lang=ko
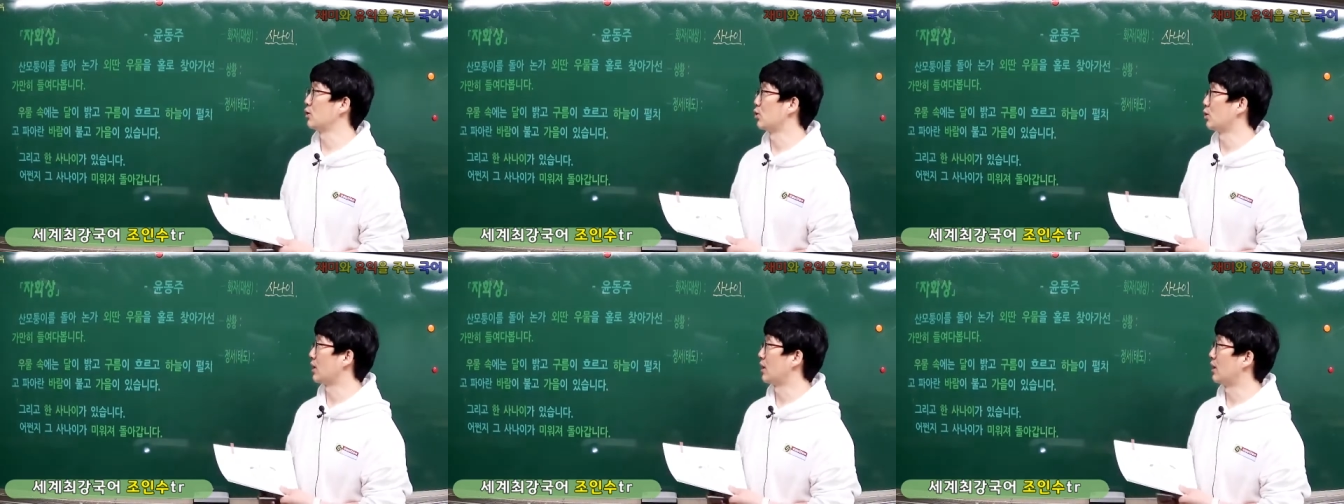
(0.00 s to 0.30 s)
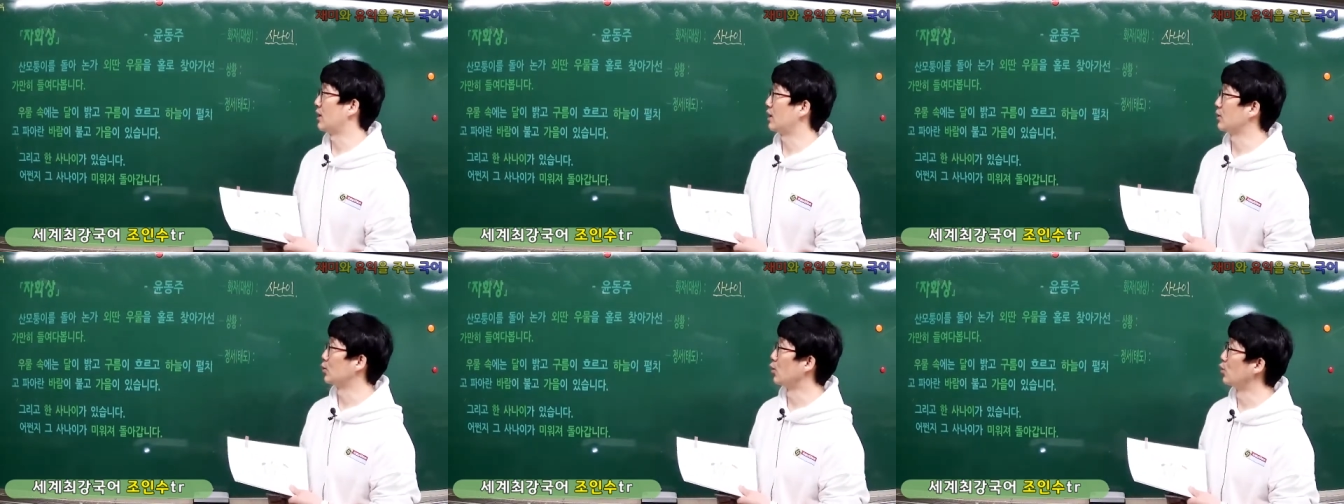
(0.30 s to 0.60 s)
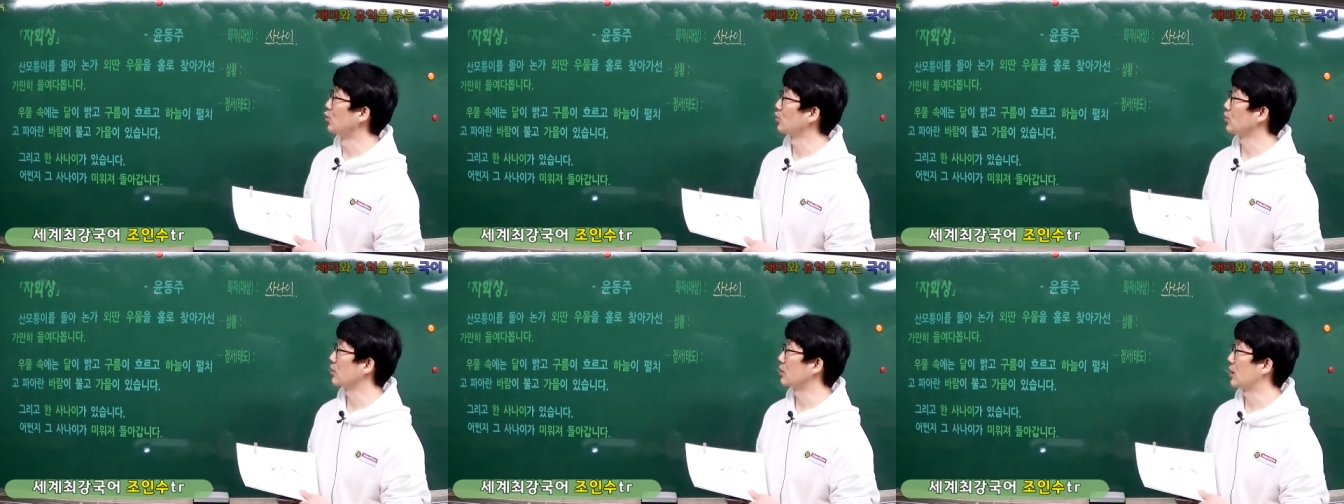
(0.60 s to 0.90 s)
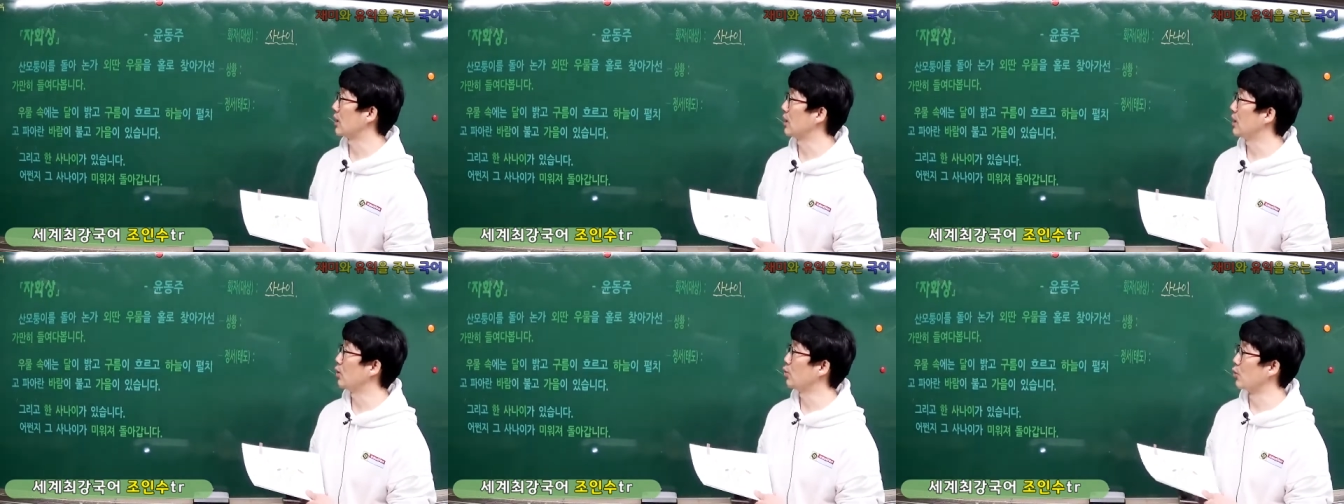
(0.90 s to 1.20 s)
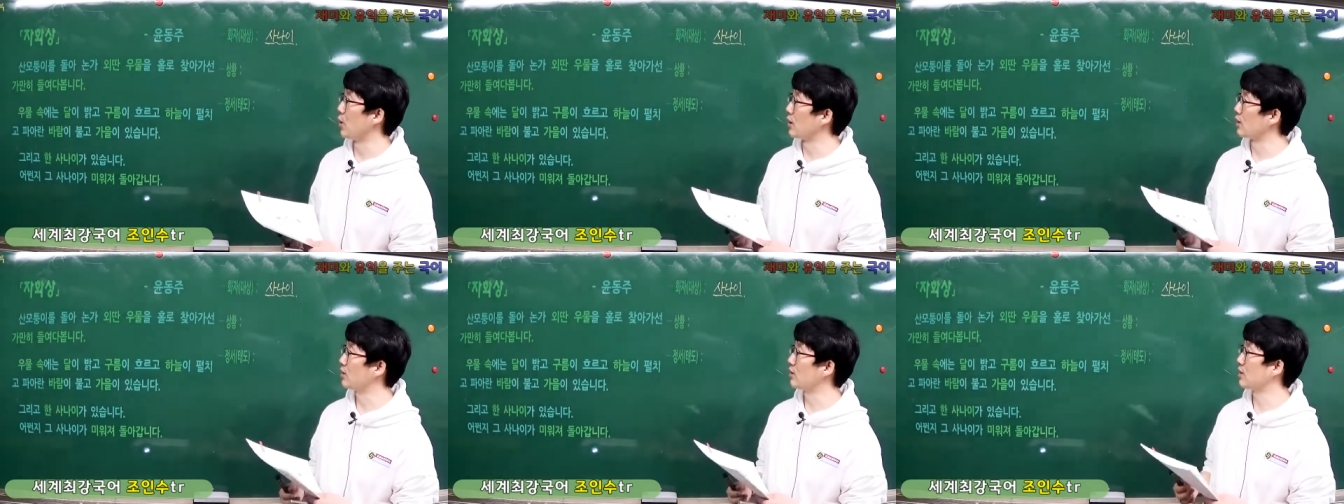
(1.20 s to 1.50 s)
돌아 논가
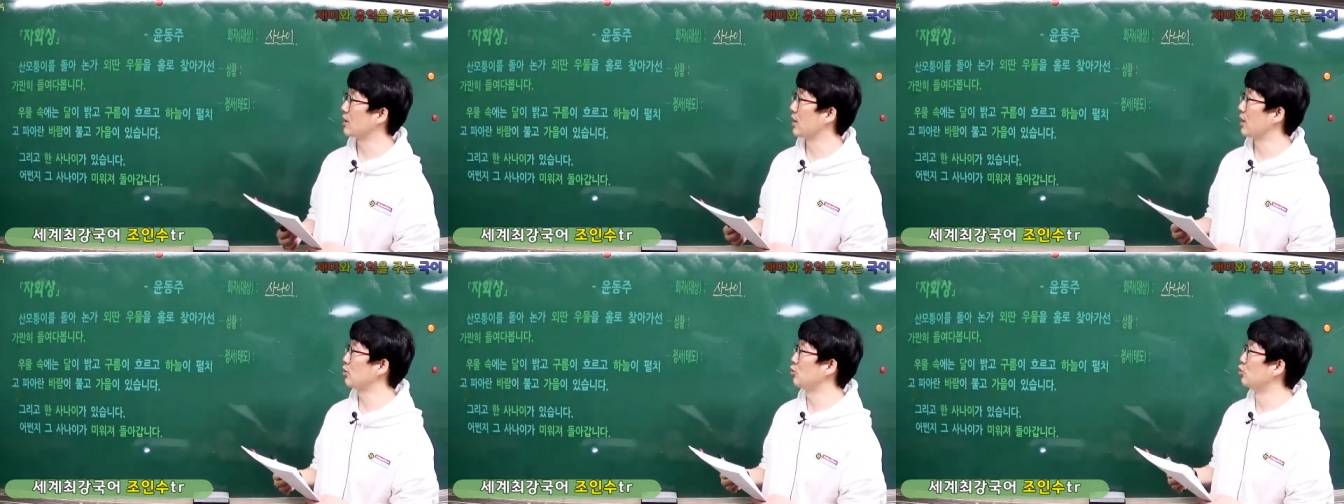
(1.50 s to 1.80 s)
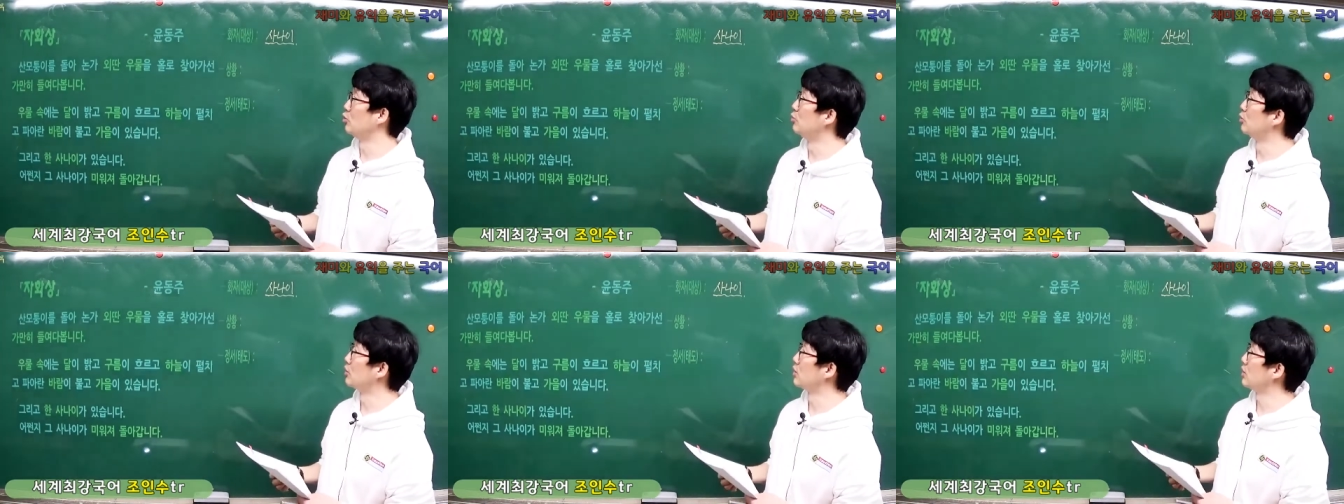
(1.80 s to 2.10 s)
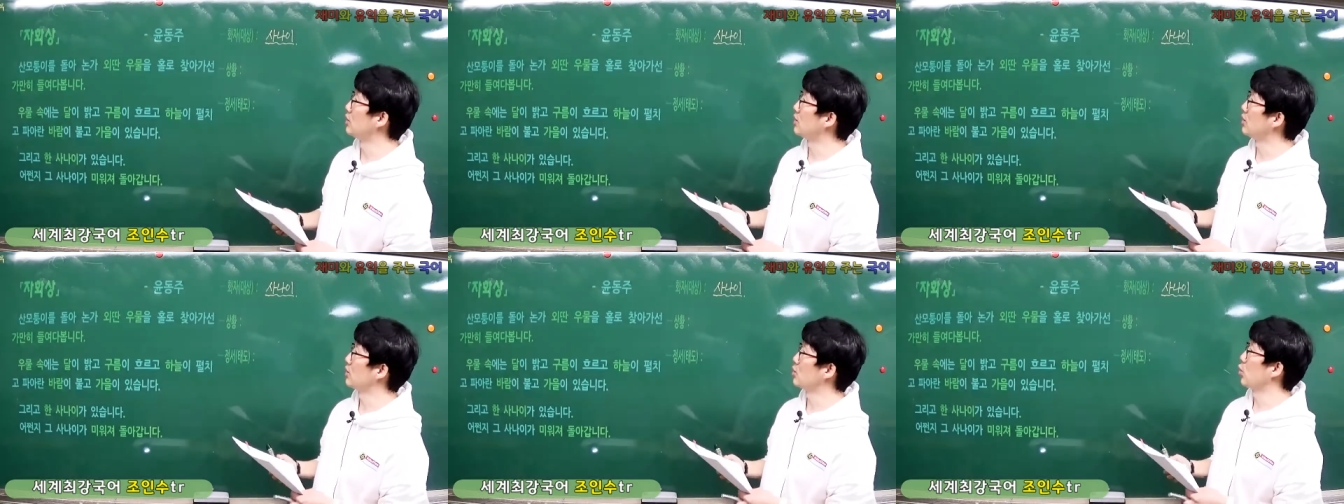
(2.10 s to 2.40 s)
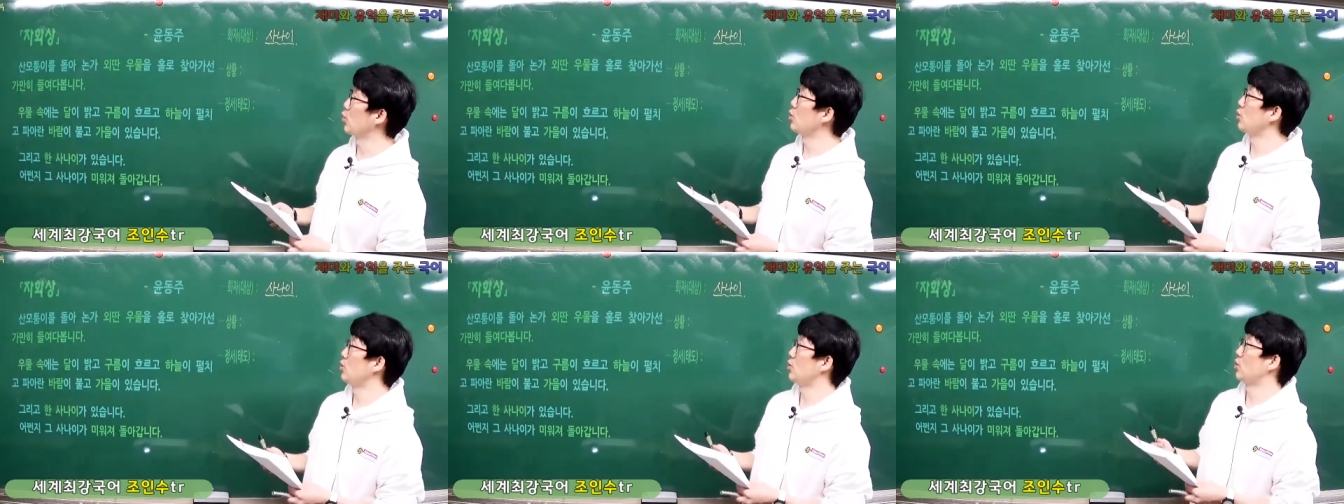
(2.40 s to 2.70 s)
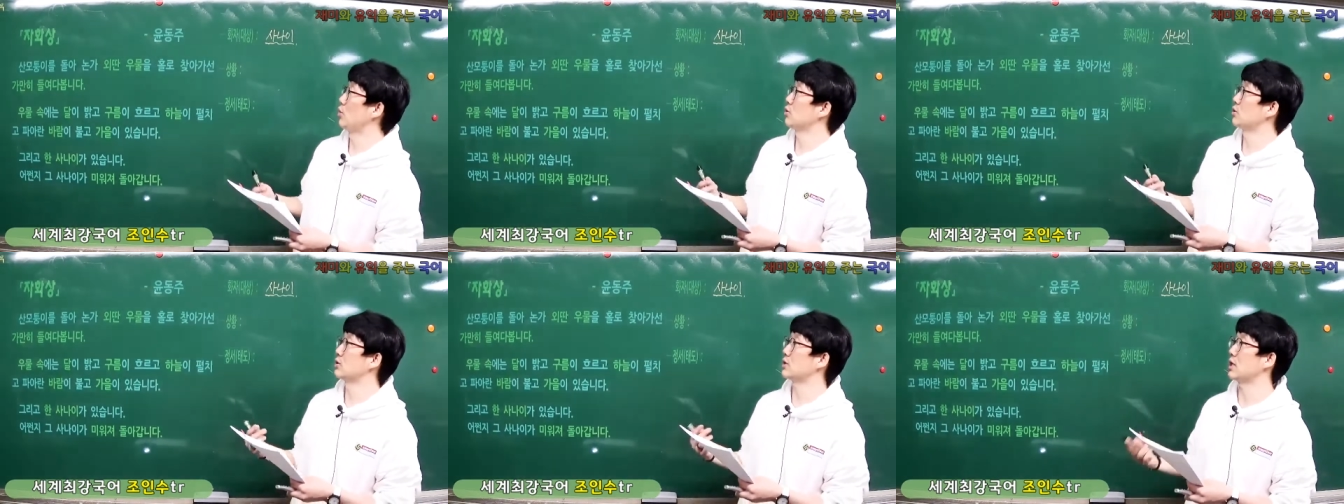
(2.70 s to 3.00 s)
외딴 우물을
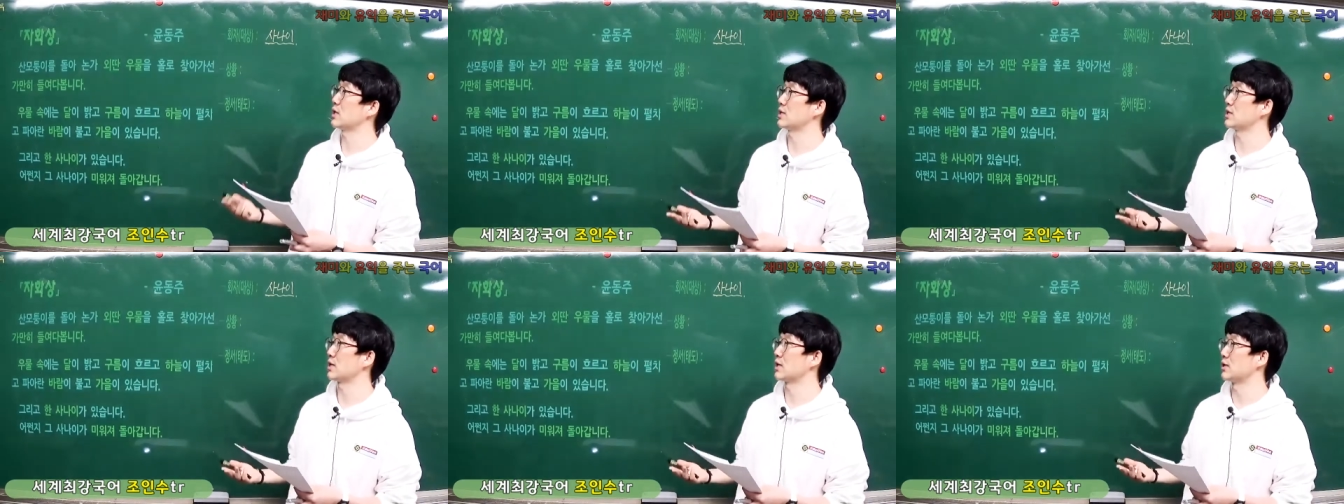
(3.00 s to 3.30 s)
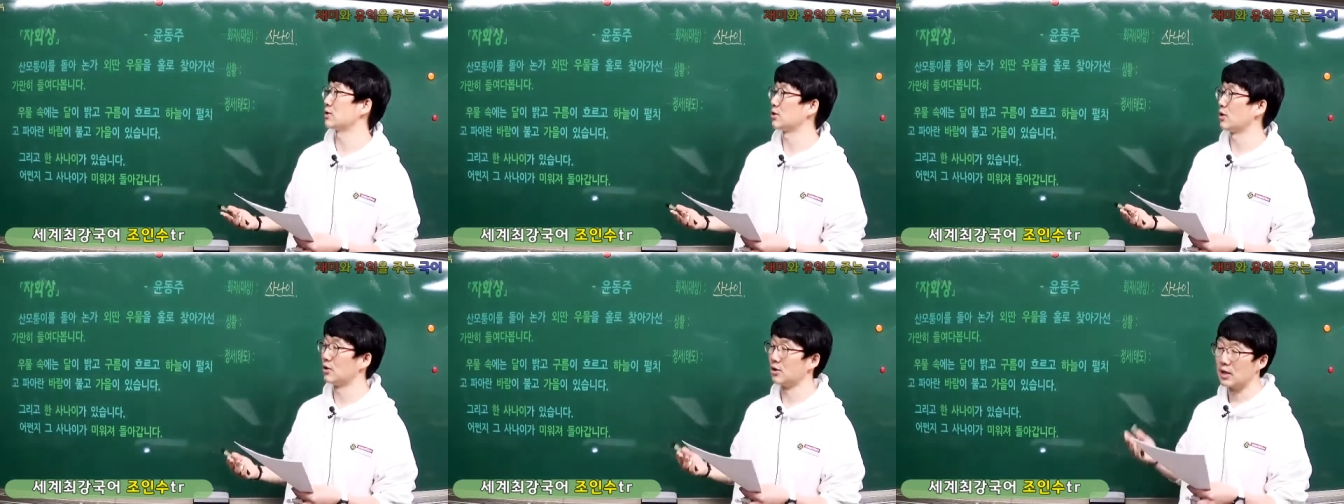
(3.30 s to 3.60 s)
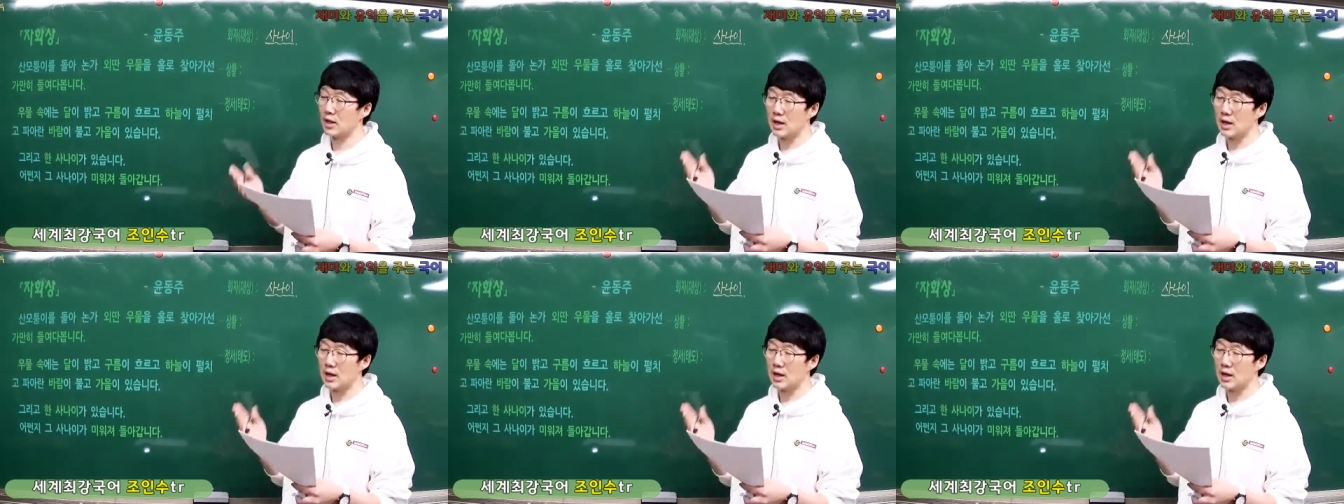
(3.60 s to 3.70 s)
홀로 찾아가선